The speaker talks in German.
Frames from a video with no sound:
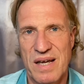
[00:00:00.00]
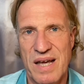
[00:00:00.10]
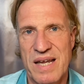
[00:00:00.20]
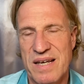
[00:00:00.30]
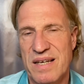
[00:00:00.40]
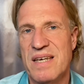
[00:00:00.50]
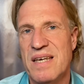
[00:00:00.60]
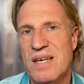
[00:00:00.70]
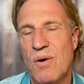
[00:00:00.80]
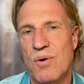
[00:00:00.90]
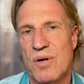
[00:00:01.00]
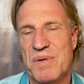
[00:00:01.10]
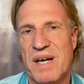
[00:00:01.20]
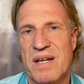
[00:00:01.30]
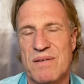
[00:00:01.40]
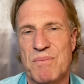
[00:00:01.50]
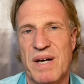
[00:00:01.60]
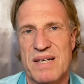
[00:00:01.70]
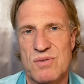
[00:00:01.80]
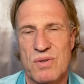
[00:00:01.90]
Energie oder mit einem
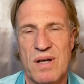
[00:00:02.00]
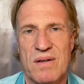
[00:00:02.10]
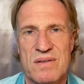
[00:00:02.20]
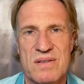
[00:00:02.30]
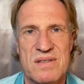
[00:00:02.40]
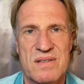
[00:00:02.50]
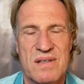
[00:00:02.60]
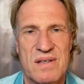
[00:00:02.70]
Resonanz